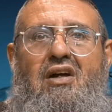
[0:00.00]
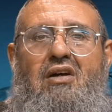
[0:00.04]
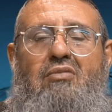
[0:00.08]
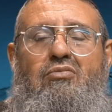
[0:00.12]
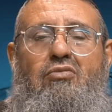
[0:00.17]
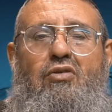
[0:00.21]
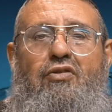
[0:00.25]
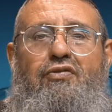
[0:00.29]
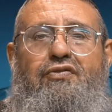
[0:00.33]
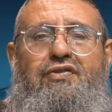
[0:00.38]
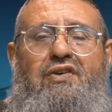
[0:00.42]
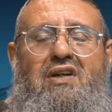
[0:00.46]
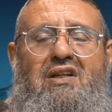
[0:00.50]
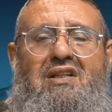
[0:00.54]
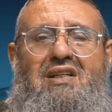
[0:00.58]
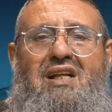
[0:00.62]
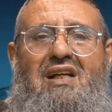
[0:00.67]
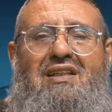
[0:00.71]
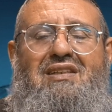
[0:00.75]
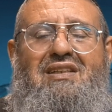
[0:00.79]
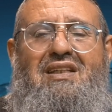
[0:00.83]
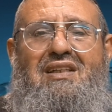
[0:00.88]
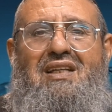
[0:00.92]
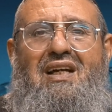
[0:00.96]
Mon fils,
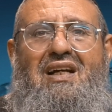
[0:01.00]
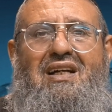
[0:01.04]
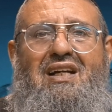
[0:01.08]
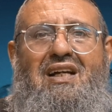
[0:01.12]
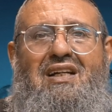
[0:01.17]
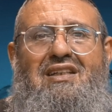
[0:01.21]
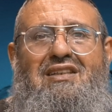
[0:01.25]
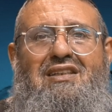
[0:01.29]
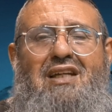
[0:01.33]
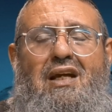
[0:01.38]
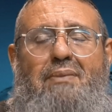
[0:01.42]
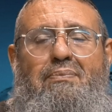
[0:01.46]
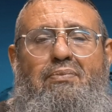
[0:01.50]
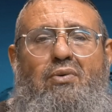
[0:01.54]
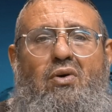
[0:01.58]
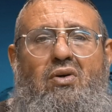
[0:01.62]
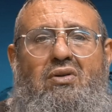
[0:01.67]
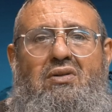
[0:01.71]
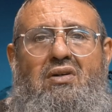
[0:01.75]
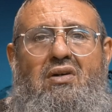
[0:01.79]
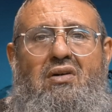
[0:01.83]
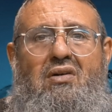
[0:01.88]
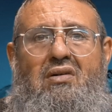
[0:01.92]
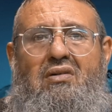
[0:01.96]
la tzedaka, c'est
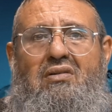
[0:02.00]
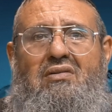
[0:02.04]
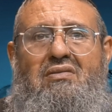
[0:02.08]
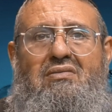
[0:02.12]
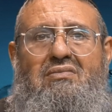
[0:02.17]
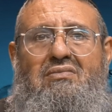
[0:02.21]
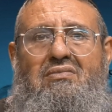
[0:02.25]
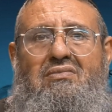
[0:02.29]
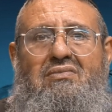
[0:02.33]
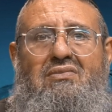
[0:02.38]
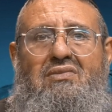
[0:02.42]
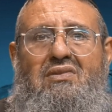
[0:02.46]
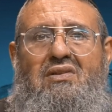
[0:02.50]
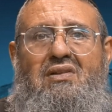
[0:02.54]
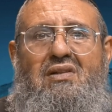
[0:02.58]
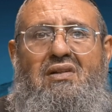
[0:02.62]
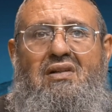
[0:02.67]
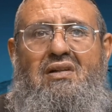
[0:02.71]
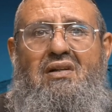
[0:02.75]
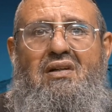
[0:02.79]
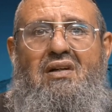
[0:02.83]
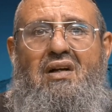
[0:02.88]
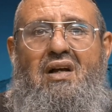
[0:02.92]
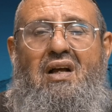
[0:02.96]
important.
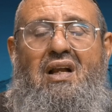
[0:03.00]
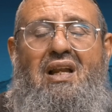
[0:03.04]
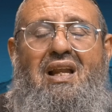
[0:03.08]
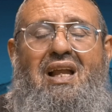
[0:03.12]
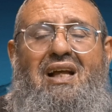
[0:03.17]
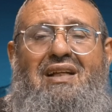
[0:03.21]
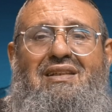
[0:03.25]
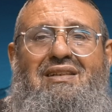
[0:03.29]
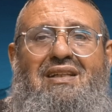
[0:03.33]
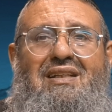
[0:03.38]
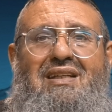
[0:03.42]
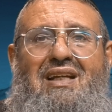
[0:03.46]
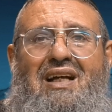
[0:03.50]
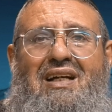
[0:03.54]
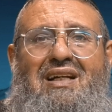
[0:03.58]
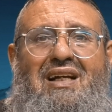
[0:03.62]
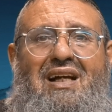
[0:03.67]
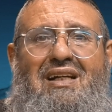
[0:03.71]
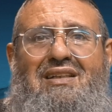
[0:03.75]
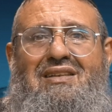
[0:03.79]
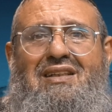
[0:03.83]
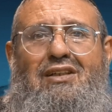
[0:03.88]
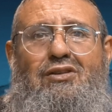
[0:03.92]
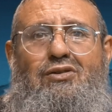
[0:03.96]
La
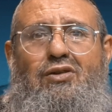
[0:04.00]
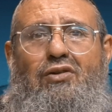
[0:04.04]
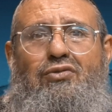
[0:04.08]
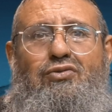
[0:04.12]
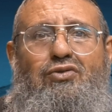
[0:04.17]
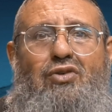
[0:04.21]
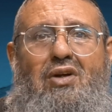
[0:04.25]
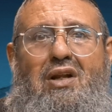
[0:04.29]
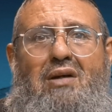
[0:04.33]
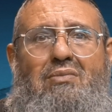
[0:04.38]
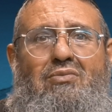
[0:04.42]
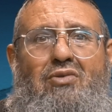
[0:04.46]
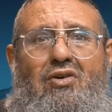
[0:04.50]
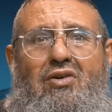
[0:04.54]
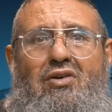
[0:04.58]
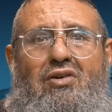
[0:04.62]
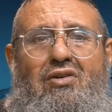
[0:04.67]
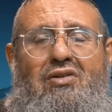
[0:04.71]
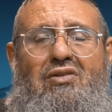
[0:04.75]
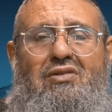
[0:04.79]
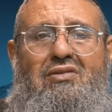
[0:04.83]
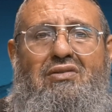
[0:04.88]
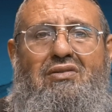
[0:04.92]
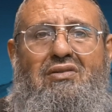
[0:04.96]
tzedaka, ça sauve de la
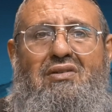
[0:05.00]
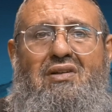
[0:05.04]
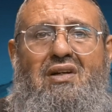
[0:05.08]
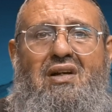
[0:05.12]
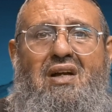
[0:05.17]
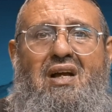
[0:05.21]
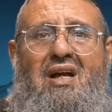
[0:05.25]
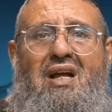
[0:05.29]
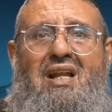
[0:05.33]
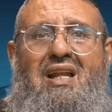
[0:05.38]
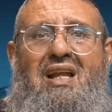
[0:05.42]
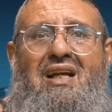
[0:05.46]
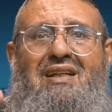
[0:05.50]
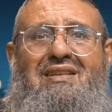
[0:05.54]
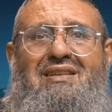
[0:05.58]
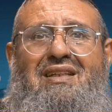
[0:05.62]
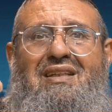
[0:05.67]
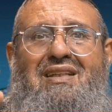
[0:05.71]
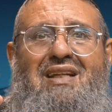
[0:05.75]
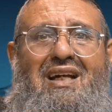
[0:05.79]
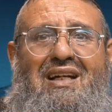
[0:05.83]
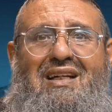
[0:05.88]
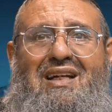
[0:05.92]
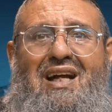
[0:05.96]
mort. La
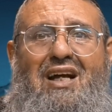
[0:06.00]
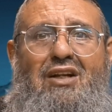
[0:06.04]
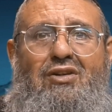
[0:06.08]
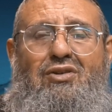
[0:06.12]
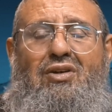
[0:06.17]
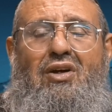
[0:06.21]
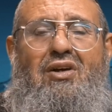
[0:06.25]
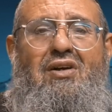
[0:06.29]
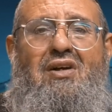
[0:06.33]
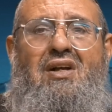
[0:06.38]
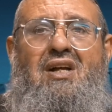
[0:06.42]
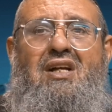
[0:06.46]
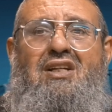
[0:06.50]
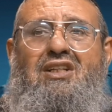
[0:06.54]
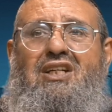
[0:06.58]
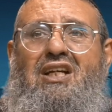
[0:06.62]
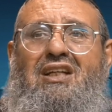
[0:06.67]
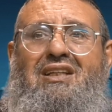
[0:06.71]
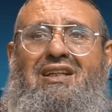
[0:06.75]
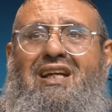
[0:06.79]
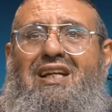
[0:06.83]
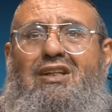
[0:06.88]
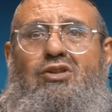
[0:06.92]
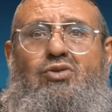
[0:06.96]
tzedaka, tu,
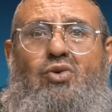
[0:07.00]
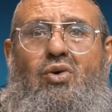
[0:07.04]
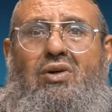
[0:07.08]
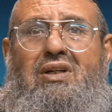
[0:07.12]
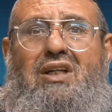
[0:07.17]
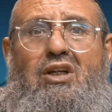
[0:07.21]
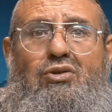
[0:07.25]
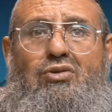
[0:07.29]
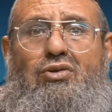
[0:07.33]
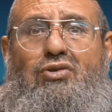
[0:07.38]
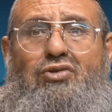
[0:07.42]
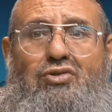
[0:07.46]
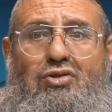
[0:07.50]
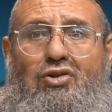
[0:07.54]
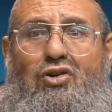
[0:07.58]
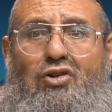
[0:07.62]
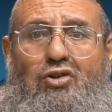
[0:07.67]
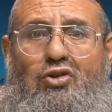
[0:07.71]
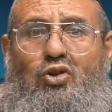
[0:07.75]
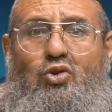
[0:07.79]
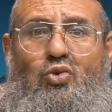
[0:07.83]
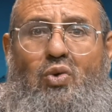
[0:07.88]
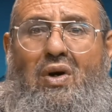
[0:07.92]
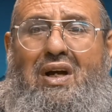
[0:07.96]
es trésorier de Dieu,
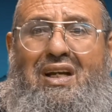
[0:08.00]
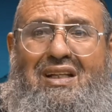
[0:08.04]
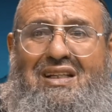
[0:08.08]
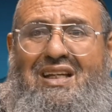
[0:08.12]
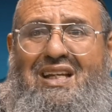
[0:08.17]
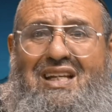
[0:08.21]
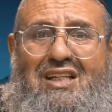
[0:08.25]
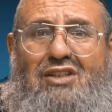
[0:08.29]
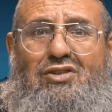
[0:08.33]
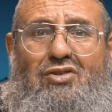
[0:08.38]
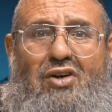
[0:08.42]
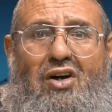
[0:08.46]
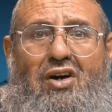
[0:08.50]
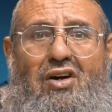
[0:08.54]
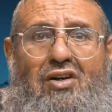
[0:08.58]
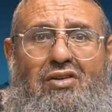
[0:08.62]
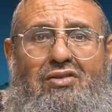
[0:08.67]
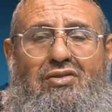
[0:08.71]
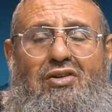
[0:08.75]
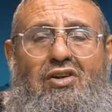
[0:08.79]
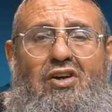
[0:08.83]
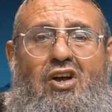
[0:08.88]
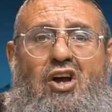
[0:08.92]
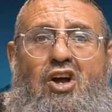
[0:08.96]
tu dois aider les
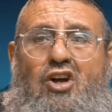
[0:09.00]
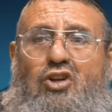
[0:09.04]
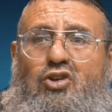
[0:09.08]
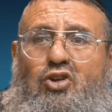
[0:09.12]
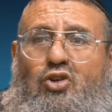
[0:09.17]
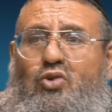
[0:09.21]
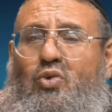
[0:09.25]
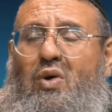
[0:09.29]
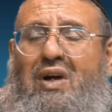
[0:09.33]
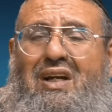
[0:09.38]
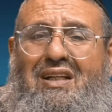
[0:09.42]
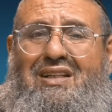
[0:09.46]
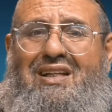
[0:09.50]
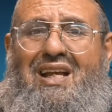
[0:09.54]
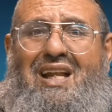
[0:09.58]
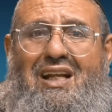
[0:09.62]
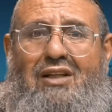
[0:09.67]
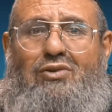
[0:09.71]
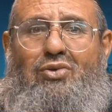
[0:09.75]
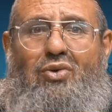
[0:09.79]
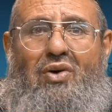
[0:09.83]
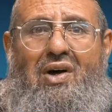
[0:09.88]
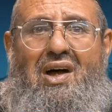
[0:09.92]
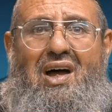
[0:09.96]
autres. Tu dois aider la
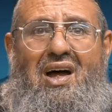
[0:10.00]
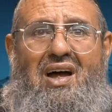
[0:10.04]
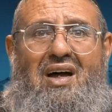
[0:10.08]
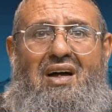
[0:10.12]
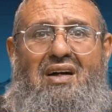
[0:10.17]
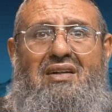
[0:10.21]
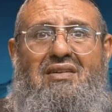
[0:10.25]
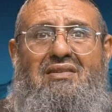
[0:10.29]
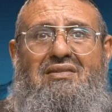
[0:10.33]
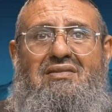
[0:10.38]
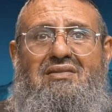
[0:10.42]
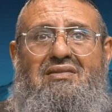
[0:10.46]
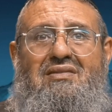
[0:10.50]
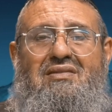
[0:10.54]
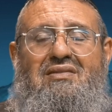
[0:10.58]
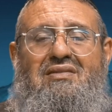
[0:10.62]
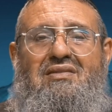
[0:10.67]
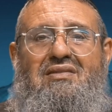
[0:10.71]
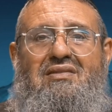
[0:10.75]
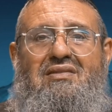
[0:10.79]
Torah.